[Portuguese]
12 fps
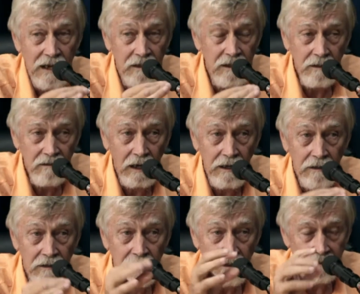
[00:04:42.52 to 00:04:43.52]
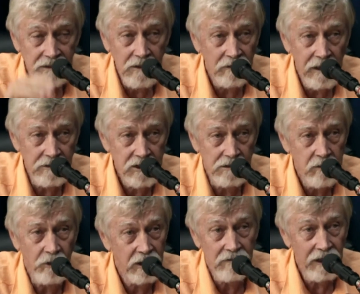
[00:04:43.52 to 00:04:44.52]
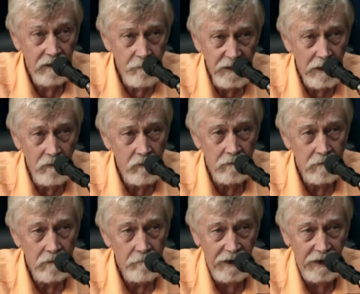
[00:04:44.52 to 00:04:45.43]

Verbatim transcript: mas aí que tá. Só tem gente morando na capital,